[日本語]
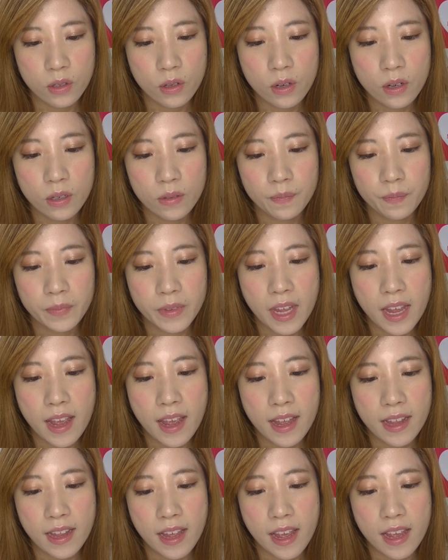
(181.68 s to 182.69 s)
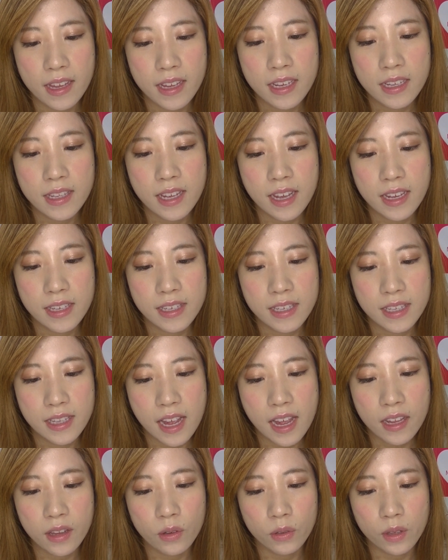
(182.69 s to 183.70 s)
と丁寧に接し
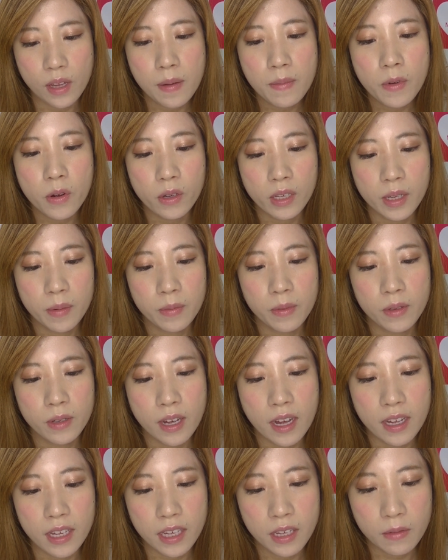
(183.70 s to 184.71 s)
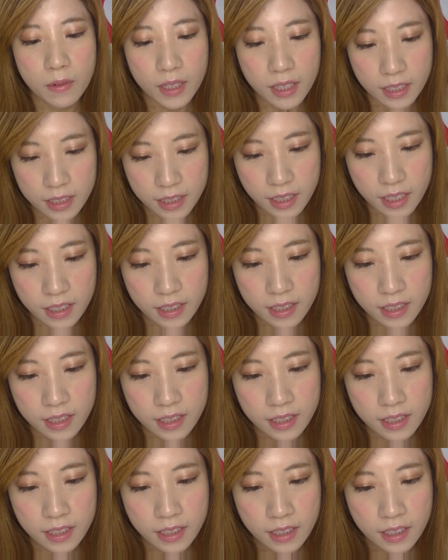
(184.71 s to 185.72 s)
てとても気分がいい私で
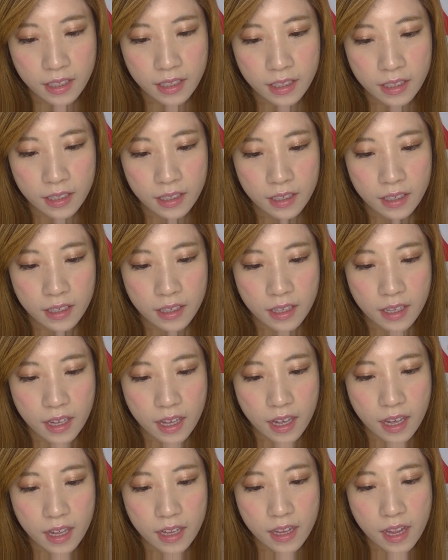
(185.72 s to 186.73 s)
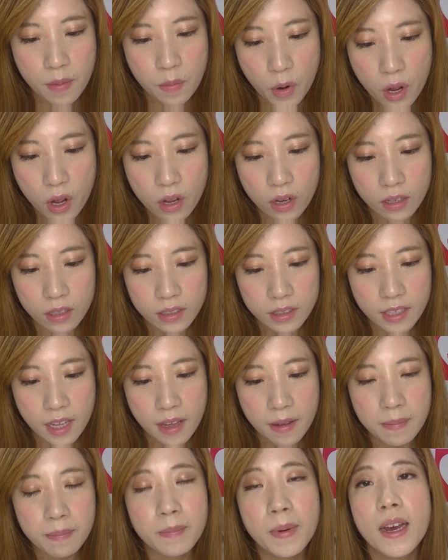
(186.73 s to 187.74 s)
す、えー、でも
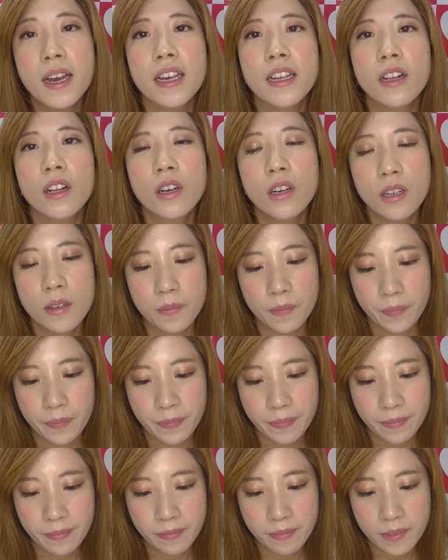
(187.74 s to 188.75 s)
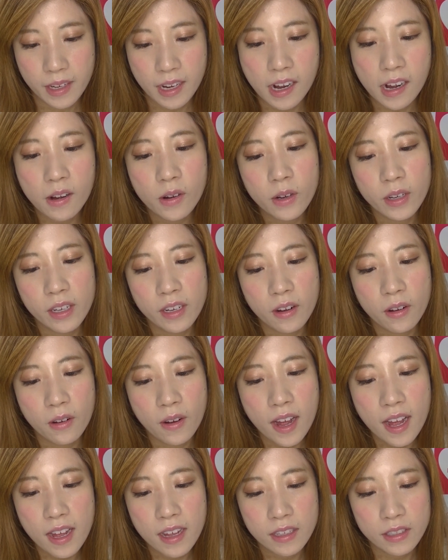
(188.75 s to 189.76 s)
先輩の顔色
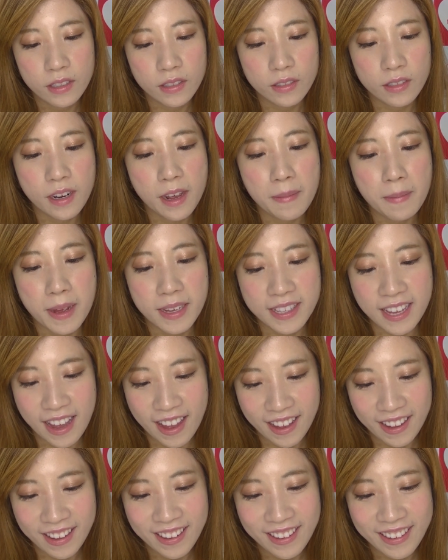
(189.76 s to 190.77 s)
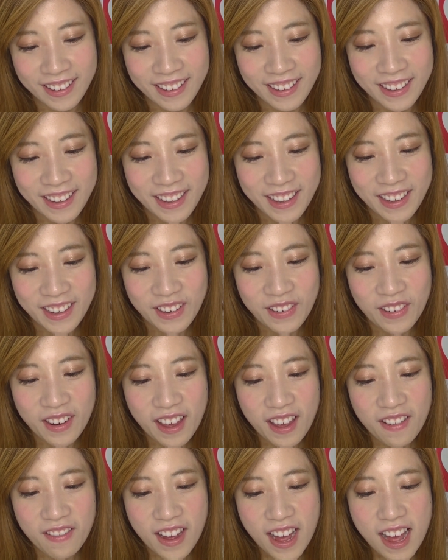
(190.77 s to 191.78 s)
は優れませんこ
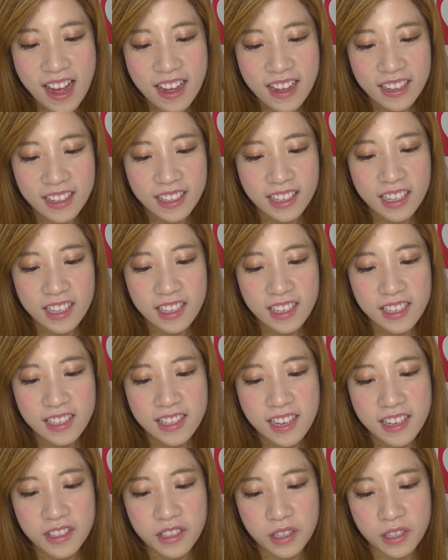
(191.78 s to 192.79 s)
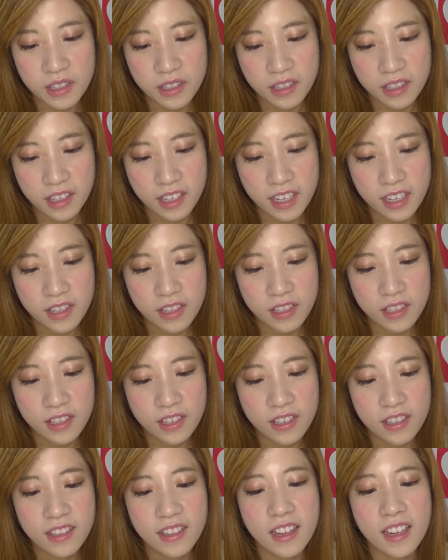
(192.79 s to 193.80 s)
れは気にせず突き
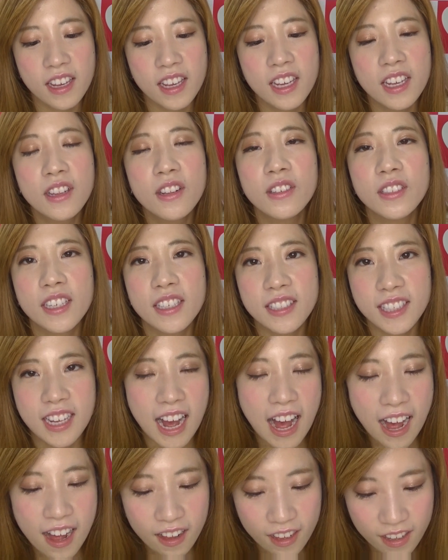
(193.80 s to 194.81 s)
進んでいいのですか